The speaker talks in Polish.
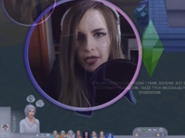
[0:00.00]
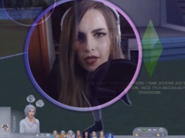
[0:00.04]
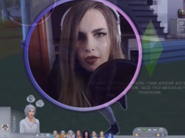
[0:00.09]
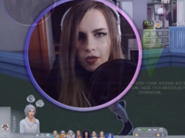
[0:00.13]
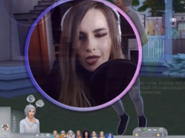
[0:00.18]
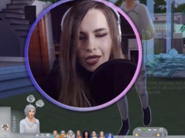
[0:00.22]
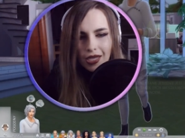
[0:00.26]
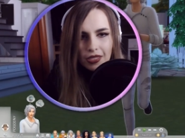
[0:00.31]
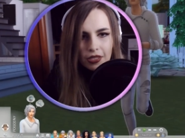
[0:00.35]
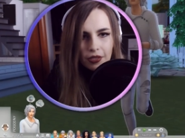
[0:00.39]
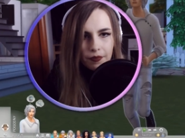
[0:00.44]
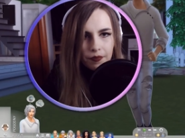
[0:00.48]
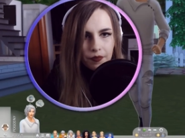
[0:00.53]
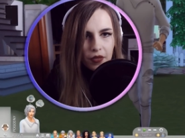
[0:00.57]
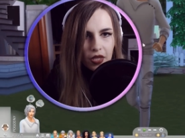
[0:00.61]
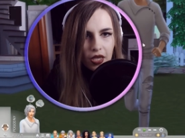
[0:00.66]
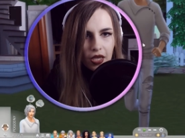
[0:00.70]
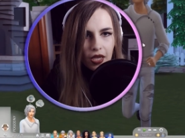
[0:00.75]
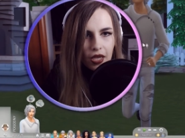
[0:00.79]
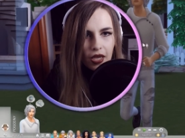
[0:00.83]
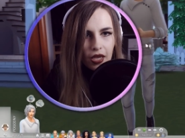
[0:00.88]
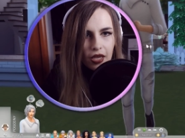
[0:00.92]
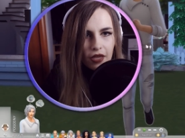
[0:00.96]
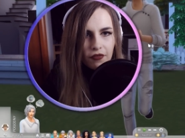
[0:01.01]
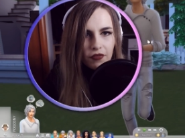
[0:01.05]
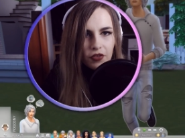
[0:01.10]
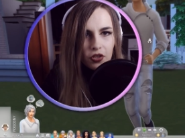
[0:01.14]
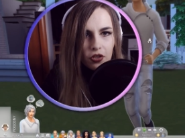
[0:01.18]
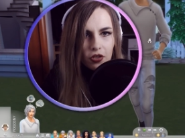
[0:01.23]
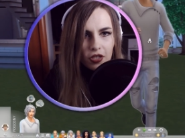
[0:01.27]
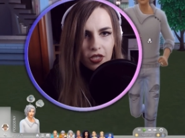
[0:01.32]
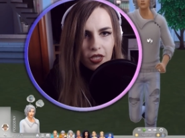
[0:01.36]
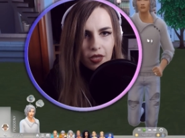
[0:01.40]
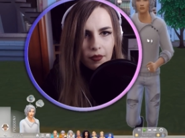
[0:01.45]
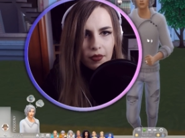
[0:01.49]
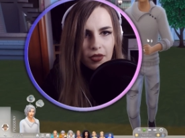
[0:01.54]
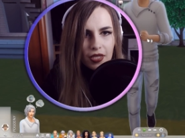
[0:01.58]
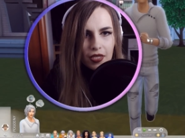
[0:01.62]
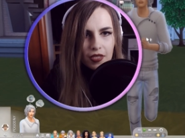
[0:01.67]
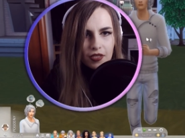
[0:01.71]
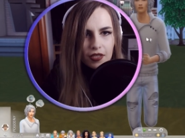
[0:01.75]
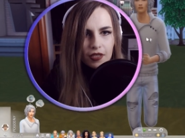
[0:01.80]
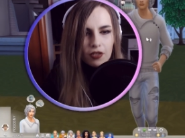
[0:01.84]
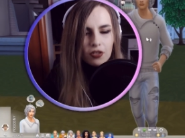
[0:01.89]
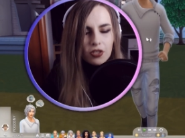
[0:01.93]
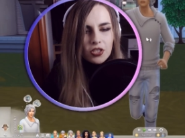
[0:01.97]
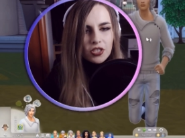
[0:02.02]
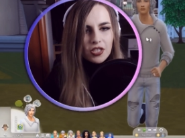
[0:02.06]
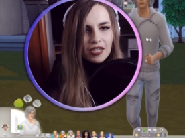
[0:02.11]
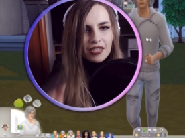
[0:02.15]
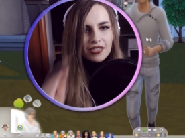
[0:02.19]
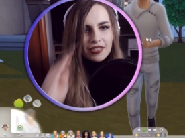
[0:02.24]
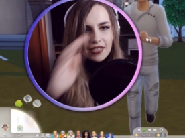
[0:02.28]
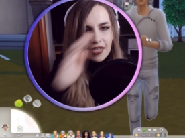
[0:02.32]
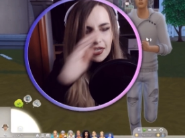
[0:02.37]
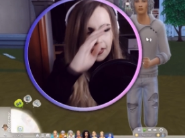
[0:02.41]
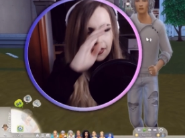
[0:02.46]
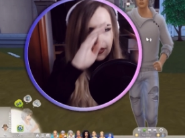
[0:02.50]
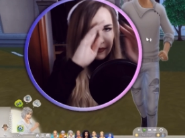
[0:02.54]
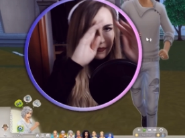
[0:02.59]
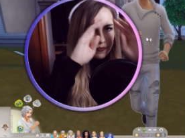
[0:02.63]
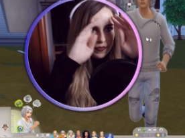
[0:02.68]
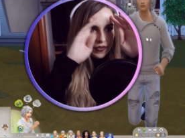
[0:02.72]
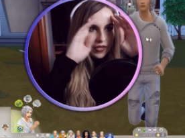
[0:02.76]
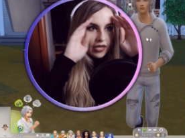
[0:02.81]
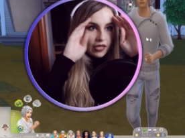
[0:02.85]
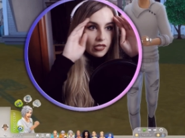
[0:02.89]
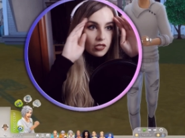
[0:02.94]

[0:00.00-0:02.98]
E, dobra, kochani, e, widokiem naszego Grzesia